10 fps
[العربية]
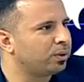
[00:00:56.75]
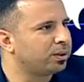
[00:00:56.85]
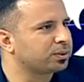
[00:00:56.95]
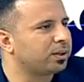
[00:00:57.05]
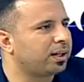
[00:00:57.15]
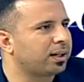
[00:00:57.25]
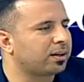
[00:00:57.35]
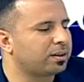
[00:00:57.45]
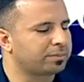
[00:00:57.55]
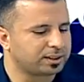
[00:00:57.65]
والحصول على
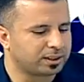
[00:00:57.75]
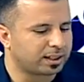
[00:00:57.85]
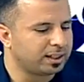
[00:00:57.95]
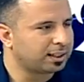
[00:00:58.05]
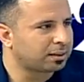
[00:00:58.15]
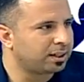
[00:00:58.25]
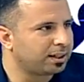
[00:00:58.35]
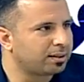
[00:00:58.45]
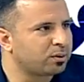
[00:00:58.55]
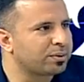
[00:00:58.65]
قوام رشيق
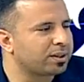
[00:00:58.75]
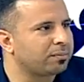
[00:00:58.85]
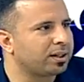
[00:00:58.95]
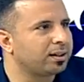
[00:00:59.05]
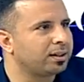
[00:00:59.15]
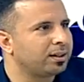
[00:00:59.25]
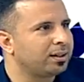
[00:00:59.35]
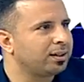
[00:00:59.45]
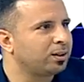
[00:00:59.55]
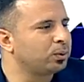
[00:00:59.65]
طبعا هو مثل ما
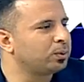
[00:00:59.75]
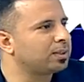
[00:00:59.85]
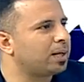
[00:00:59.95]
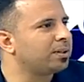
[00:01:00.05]
يقولون دائما أن